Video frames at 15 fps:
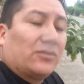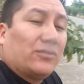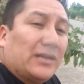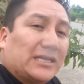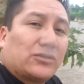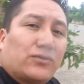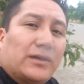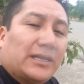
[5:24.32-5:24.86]
con
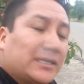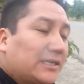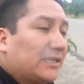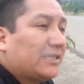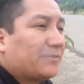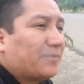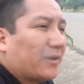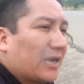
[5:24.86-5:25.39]
las cuales le
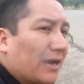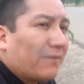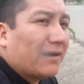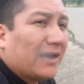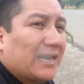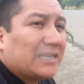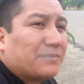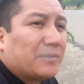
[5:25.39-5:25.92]
disparaban
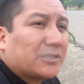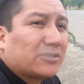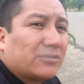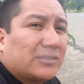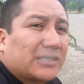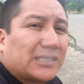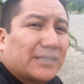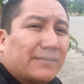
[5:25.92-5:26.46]
a las
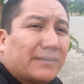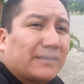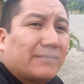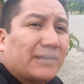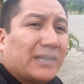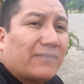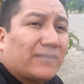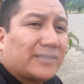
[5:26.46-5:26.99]
personas que estaban
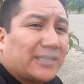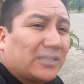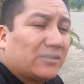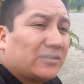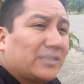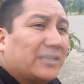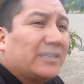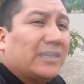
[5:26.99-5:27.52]

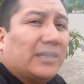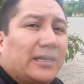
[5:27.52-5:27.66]
manifestándose,